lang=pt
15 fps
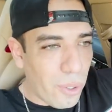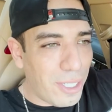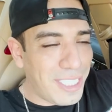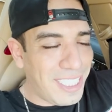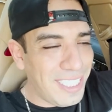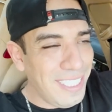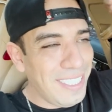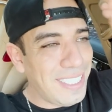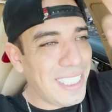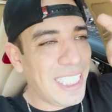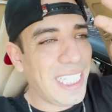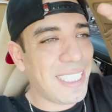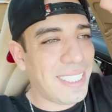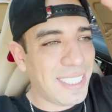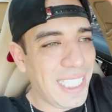Hoje,
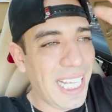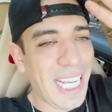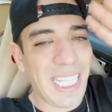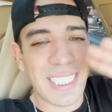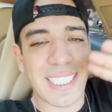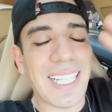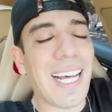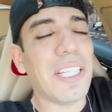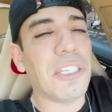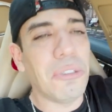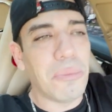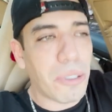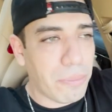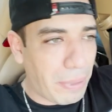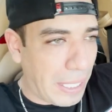nesse exato
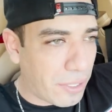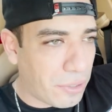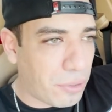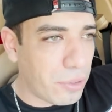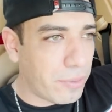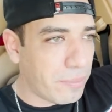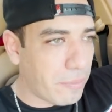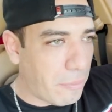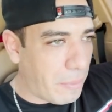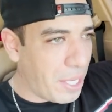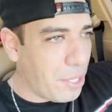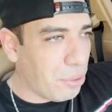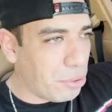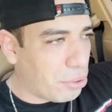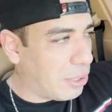momento,
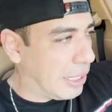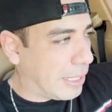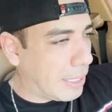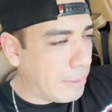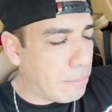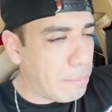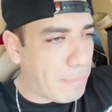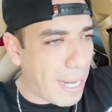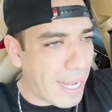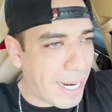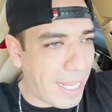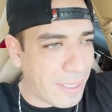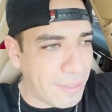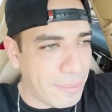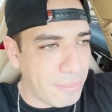eu tô aqui
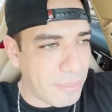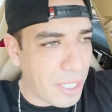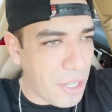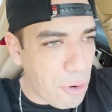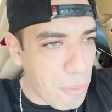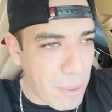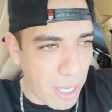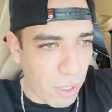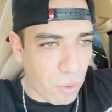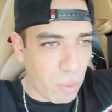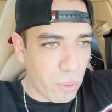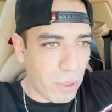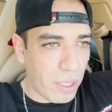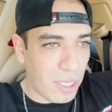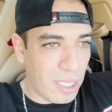parado em uma
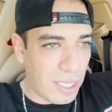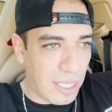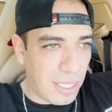rua